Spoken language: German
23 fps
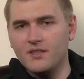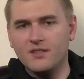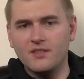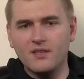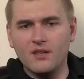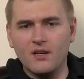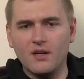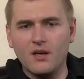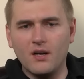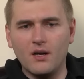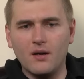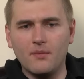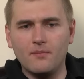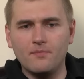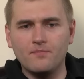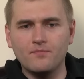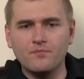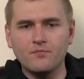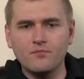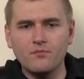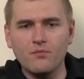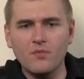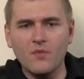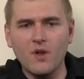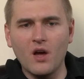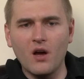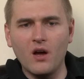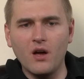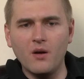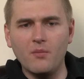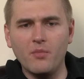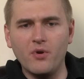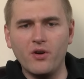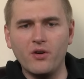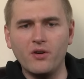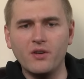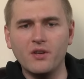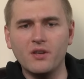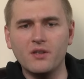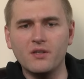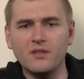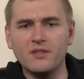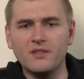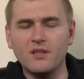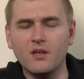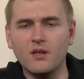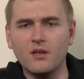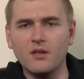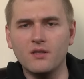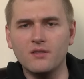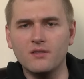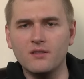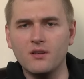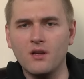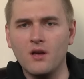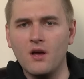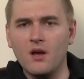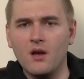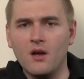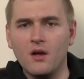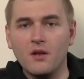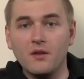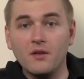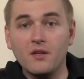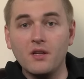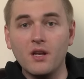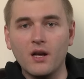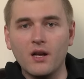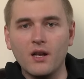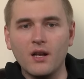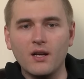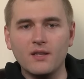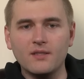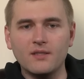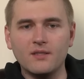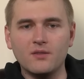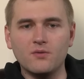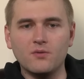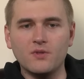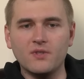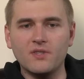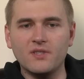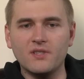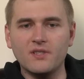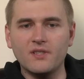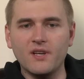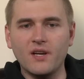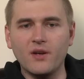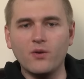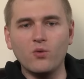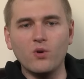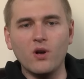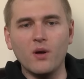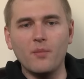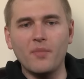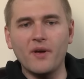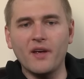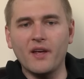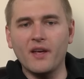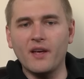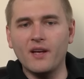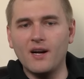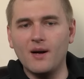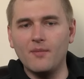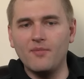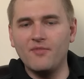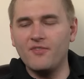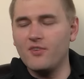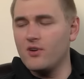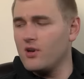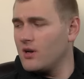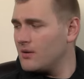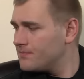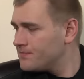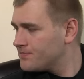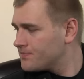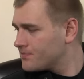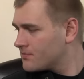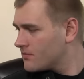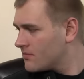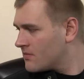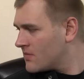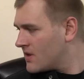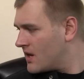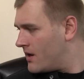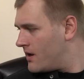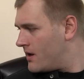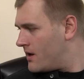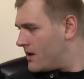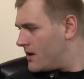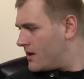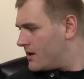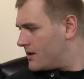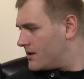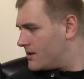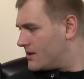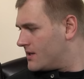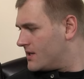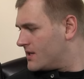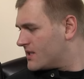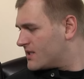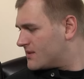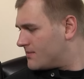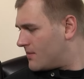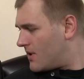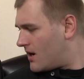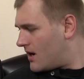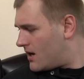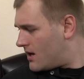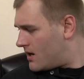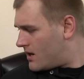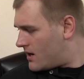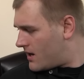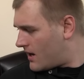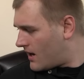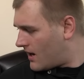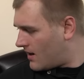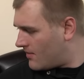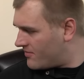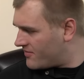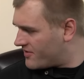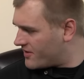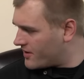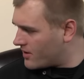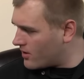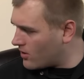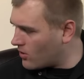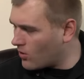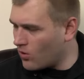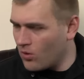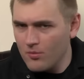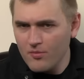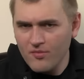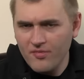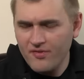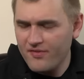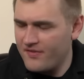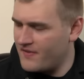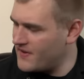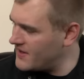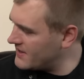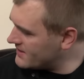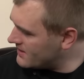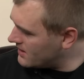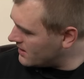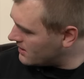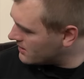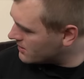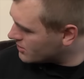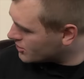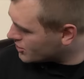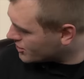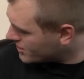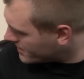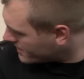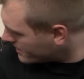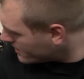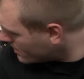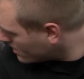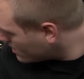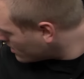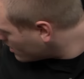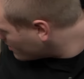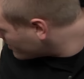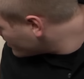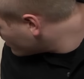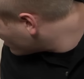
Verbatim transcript: dieser Hibernia Distillers niedergelassen und es ist ein unabhängiger Abfüller. Diesmal haben wir Rumfässer, das steht hier glaube